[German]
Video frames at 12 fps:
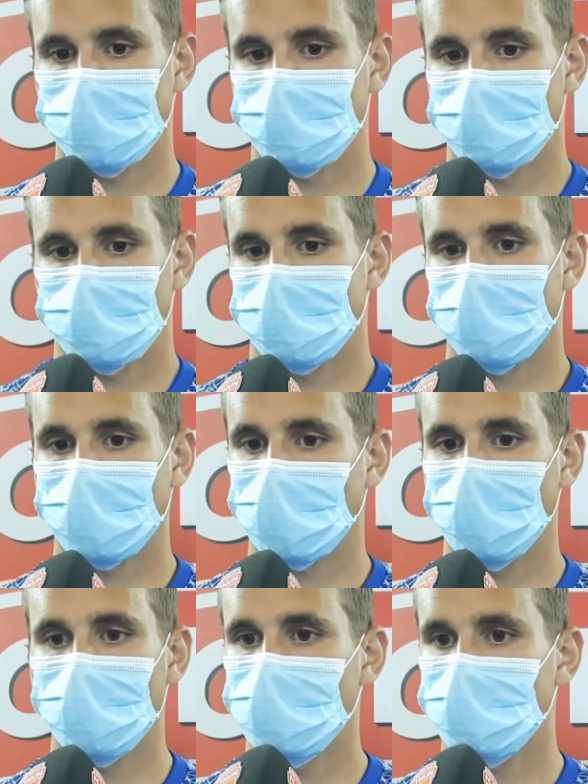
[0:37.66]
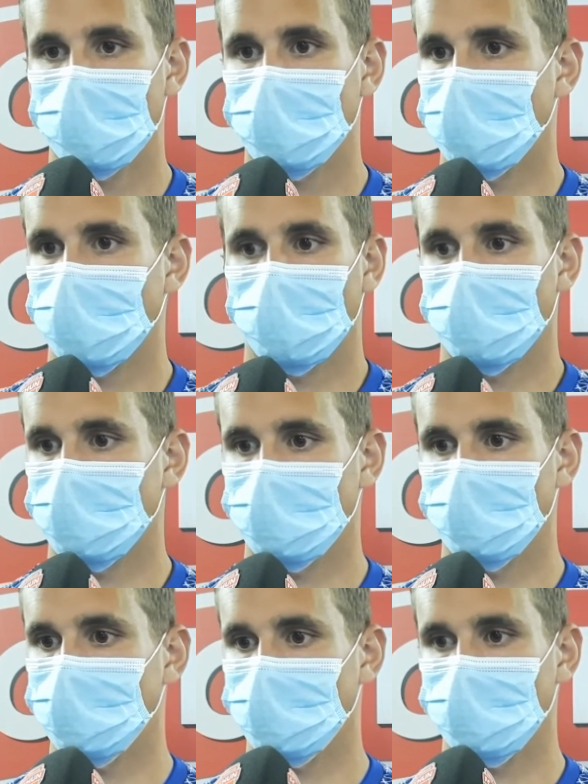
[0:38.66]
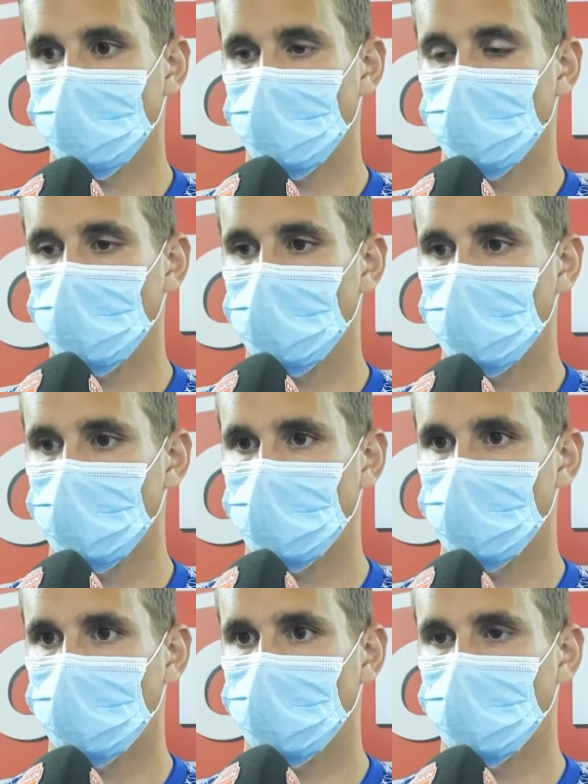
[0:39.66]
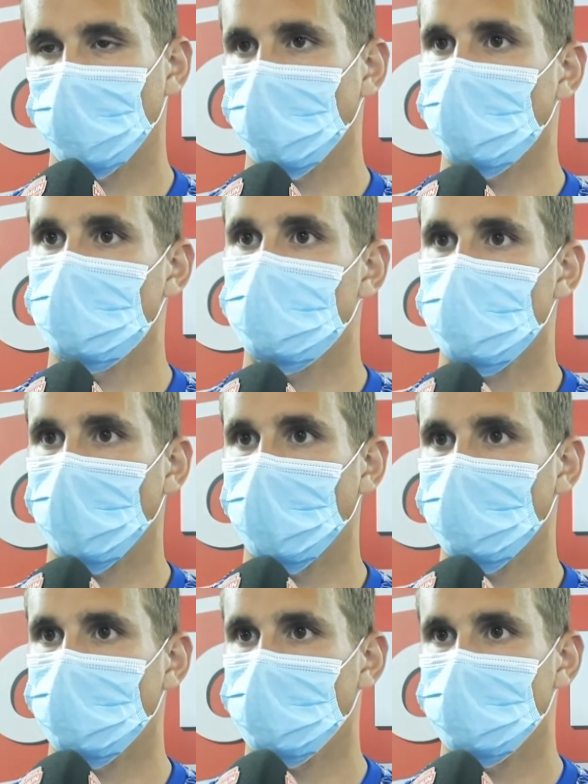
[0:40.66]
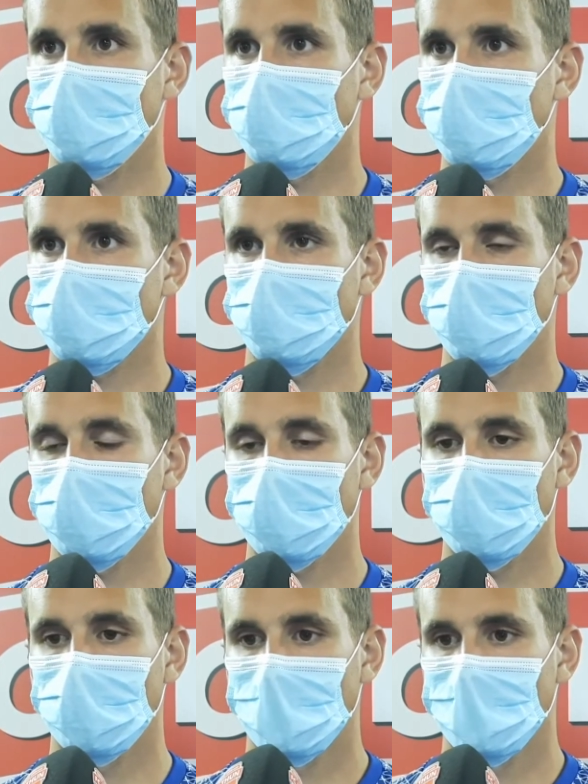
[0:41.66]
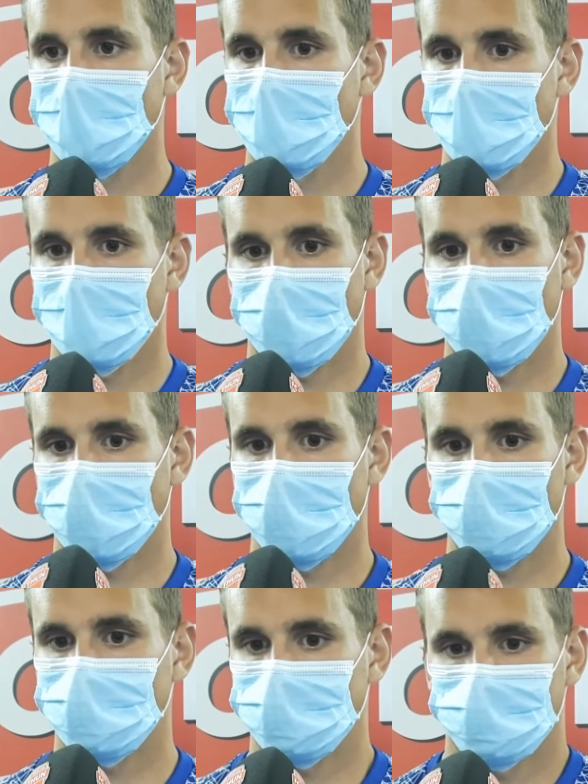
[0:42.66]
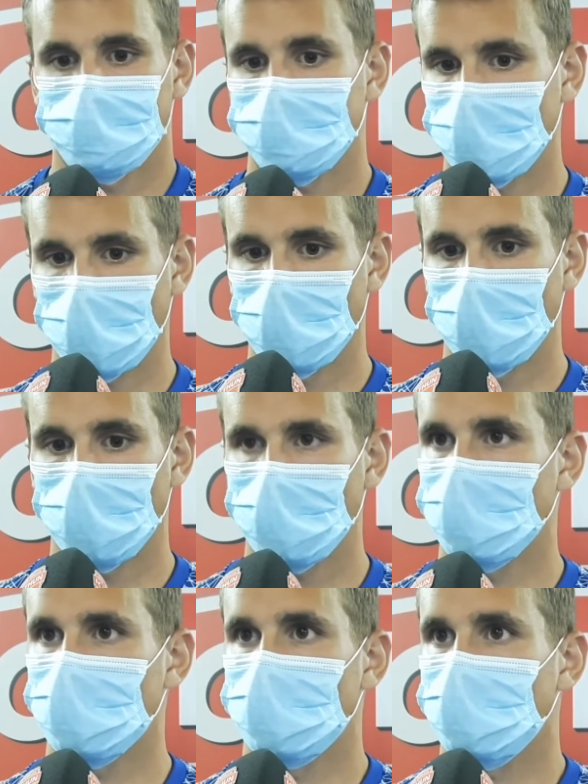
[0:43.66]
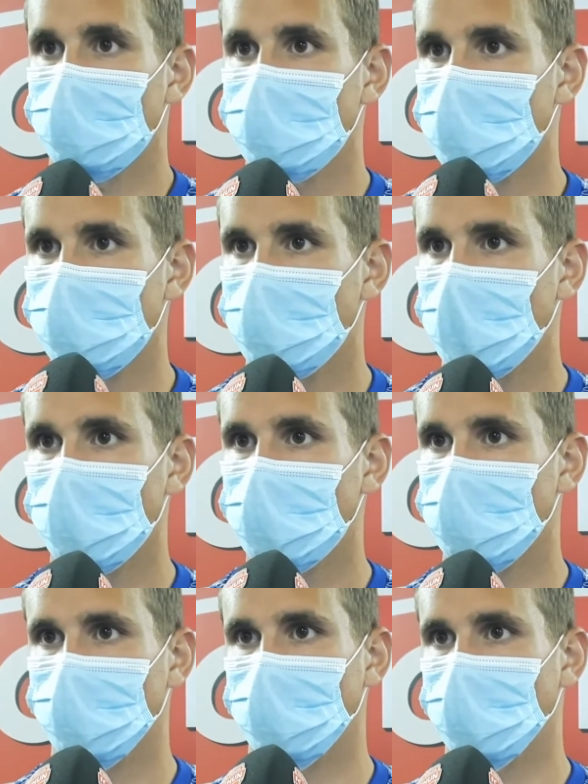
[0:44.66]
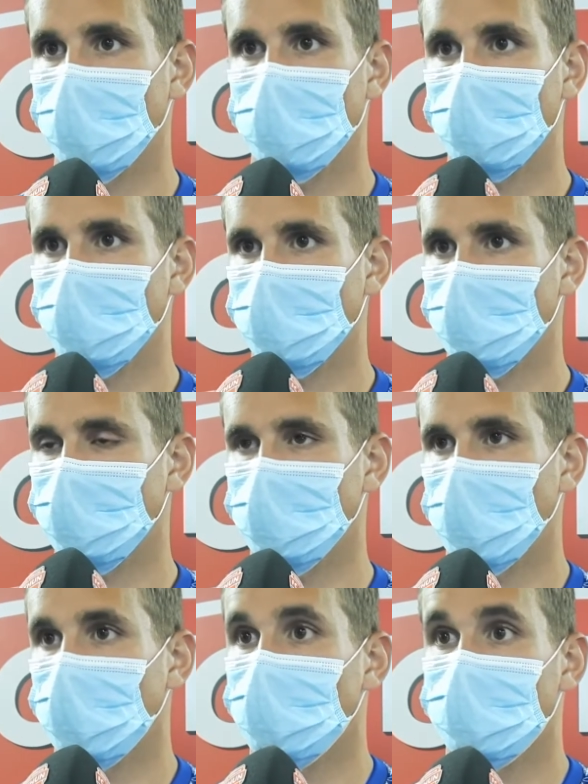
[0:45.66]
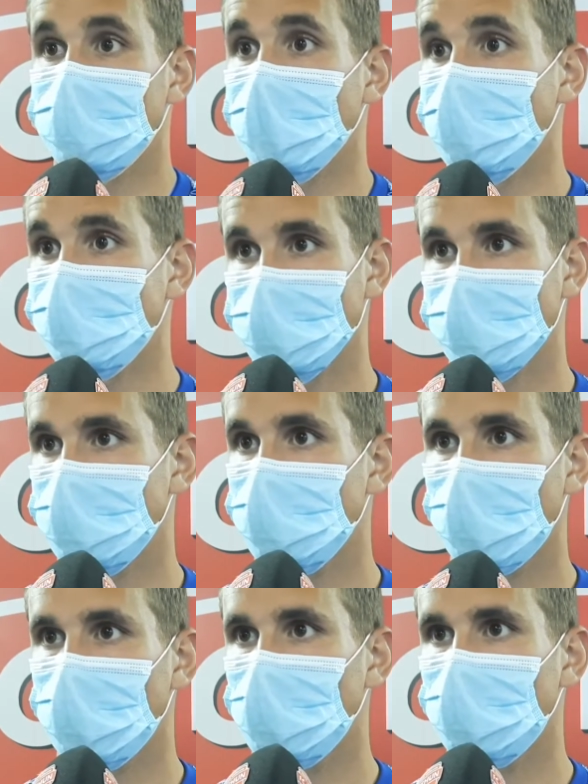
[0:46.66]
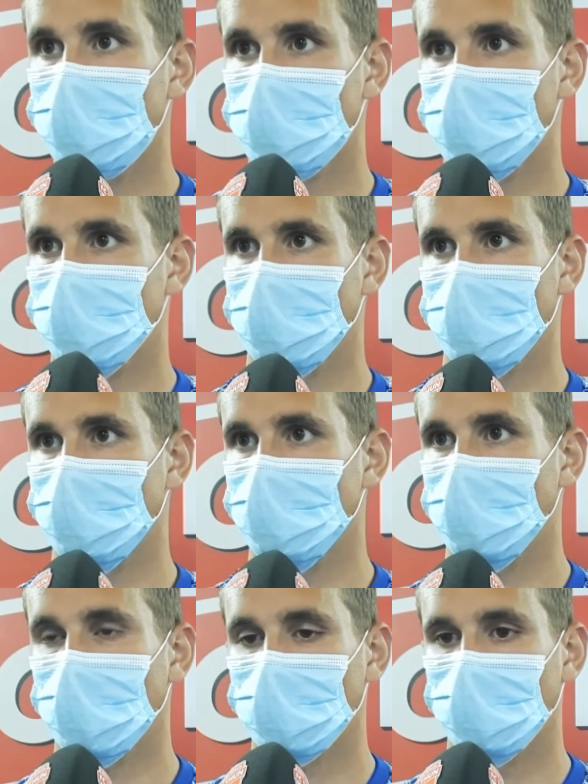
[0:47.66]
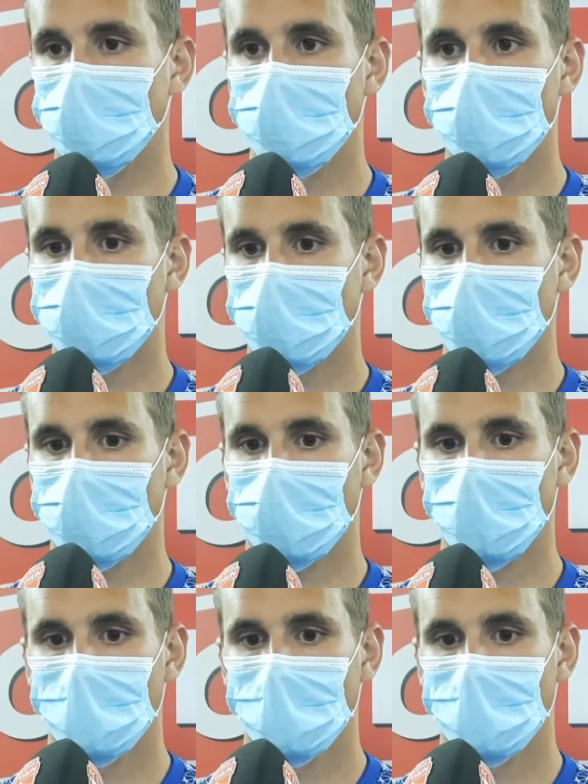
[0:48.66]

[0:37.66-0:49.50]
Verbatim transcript: es sind kleine Sachen, wo, wo, wo dann entscheiden in so einem Spiel. Ähm, ja, wenn du Chancen machst oder hinten nicht kurz eins eins bekommst äh, nach der Führung.